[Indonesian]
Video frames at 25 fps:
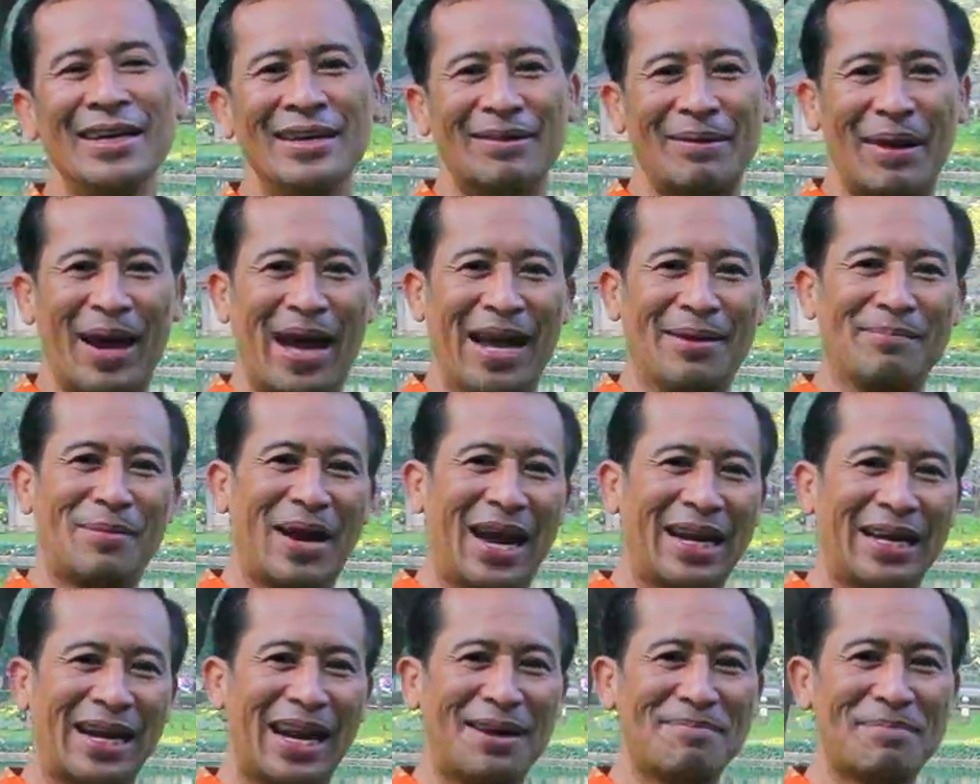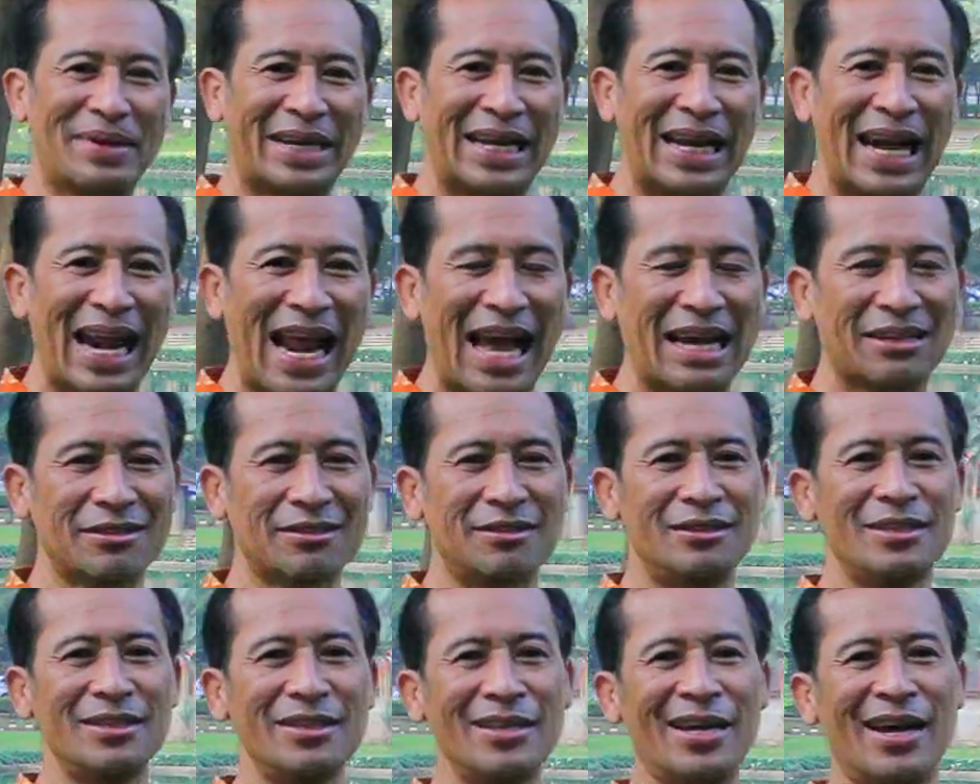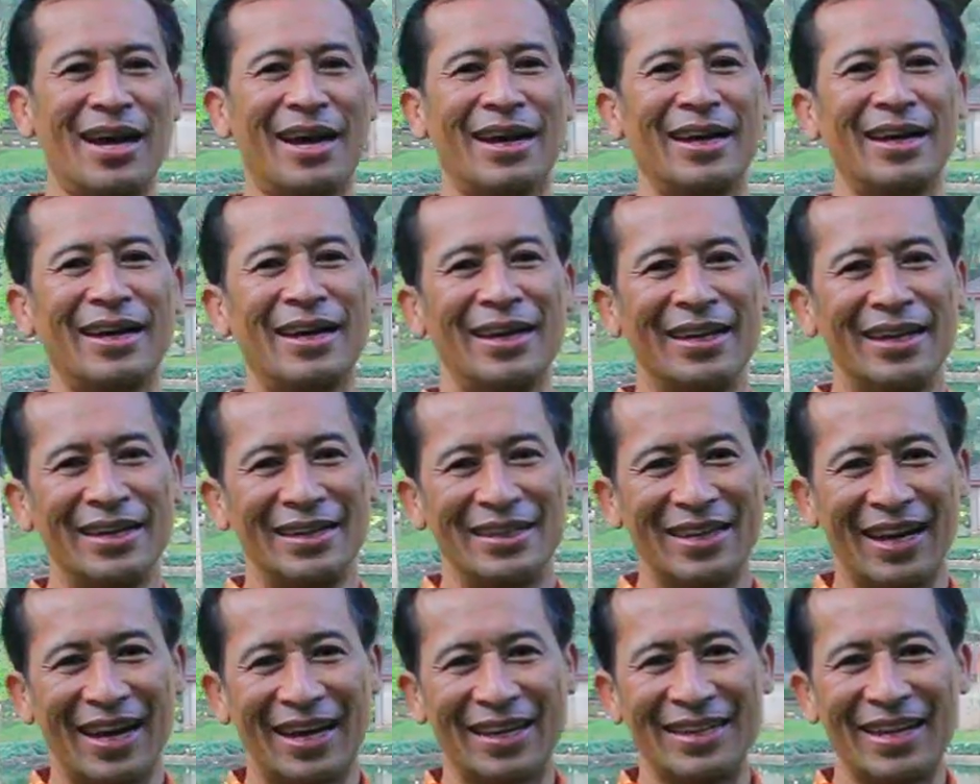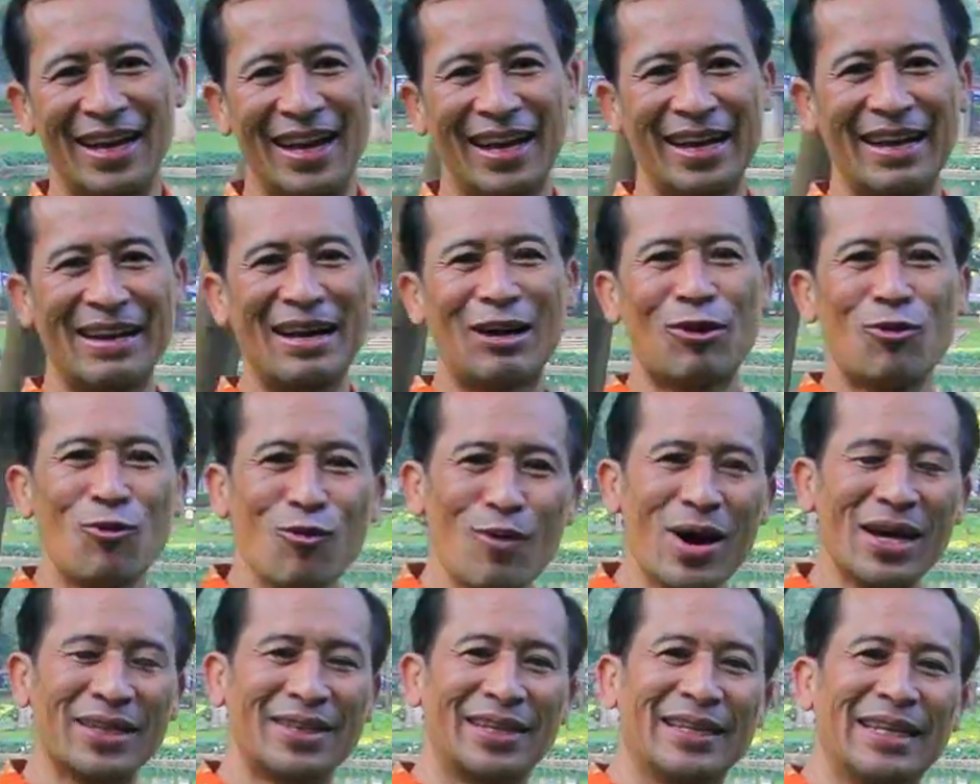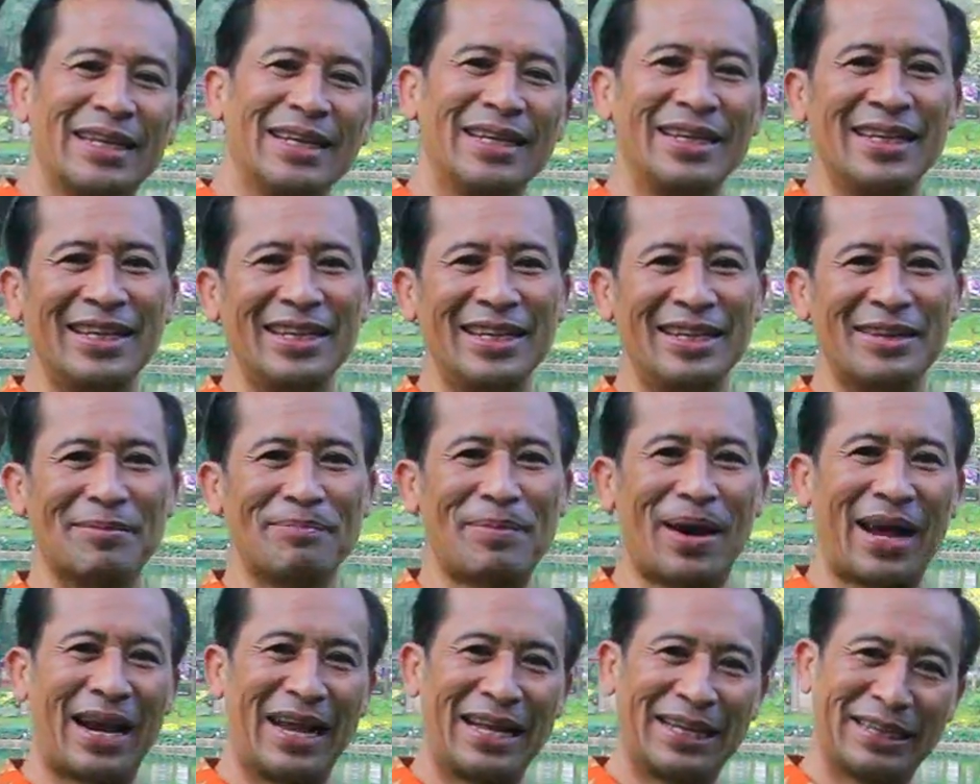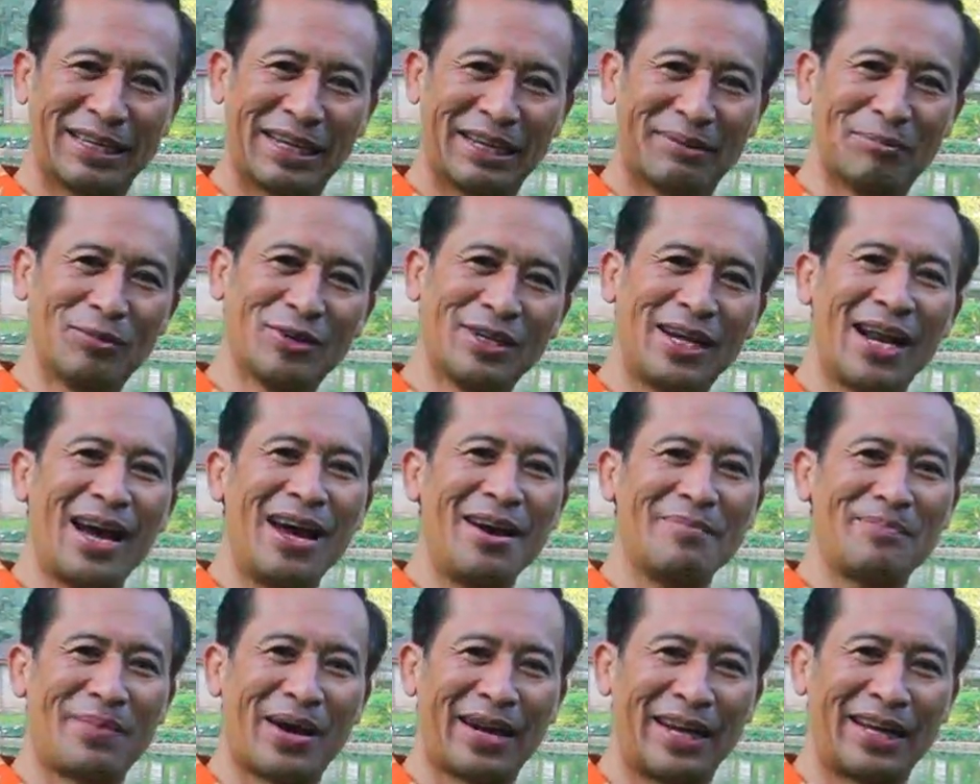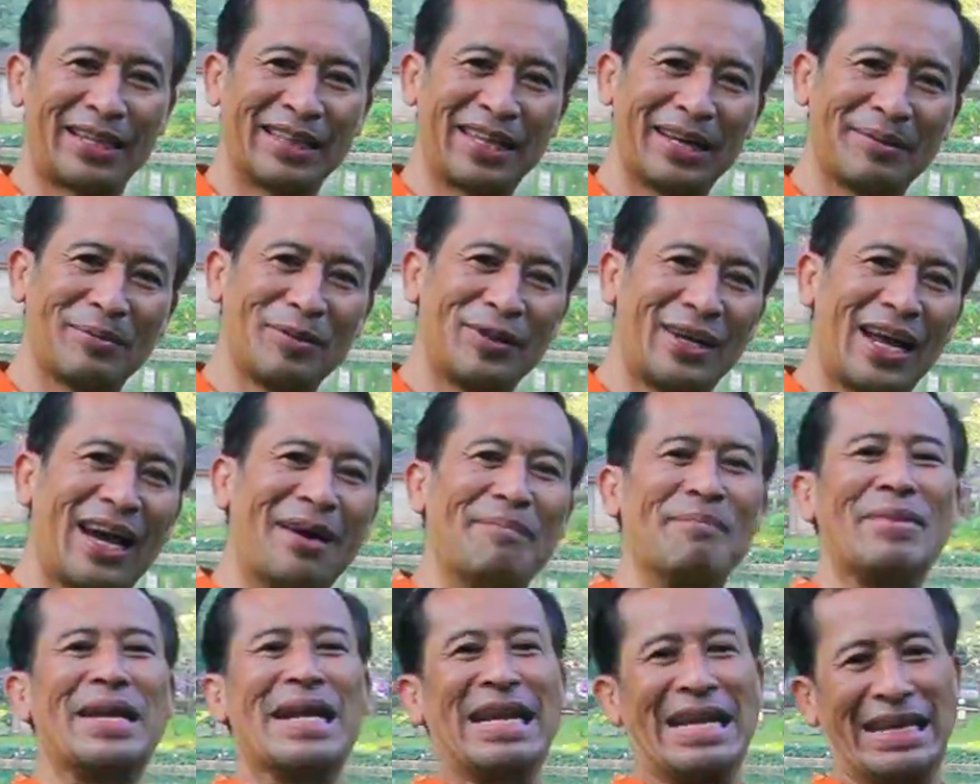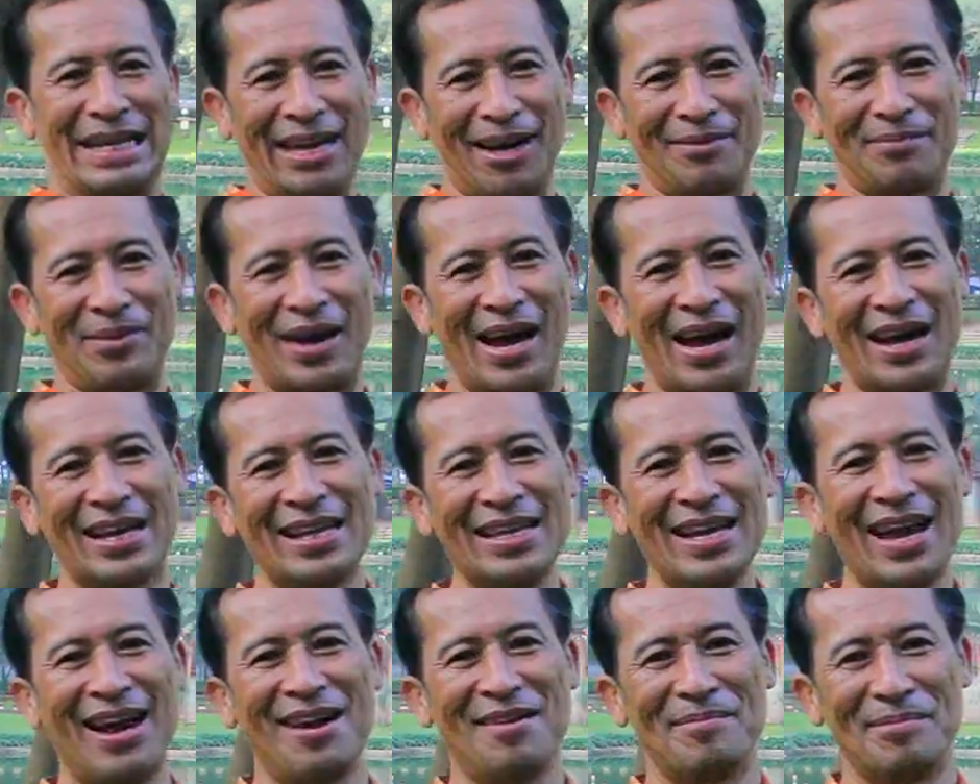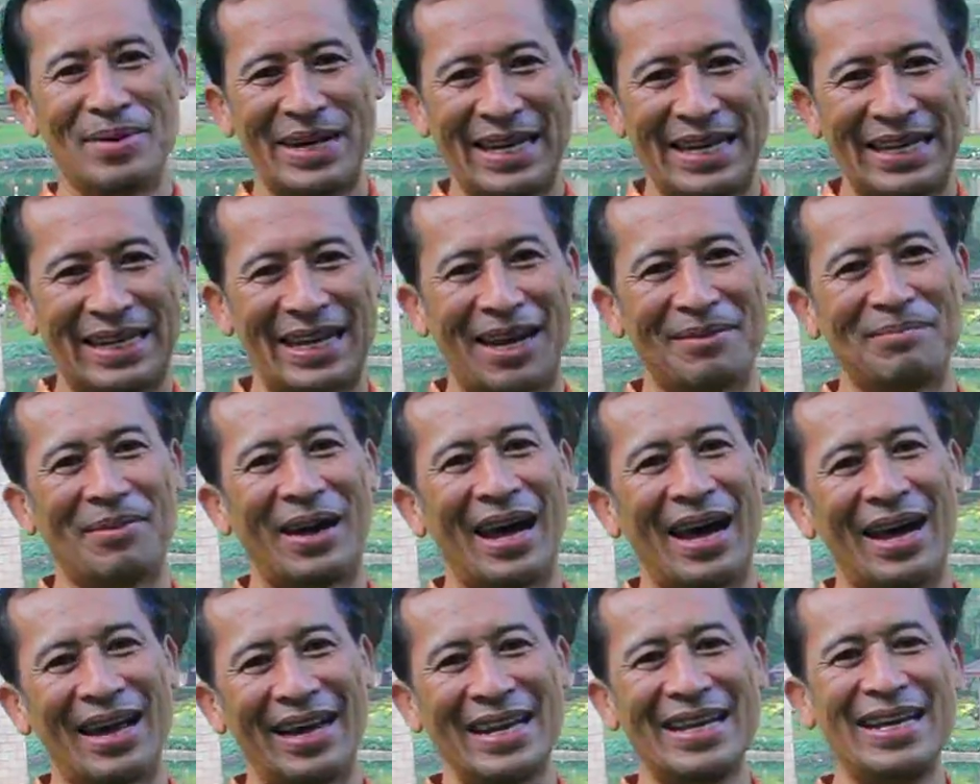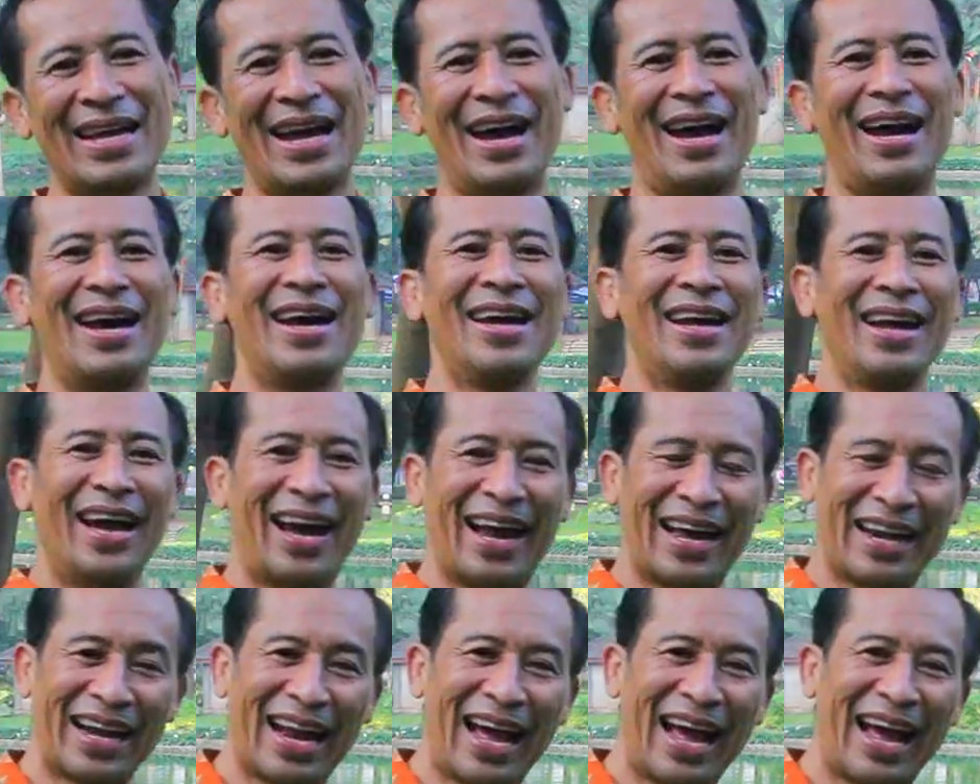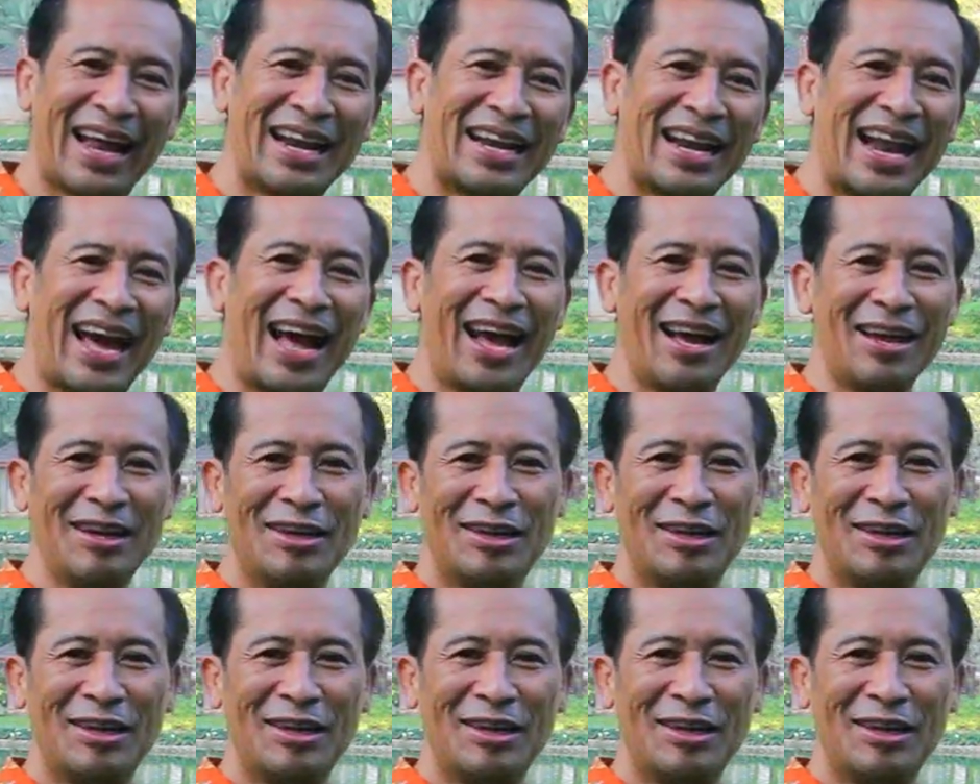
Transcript: Nah, maka dalam relasi yang yang yang kuat ini parenting mudah, parenting mudah menikah bahagia, menikah bahagia, anak-anak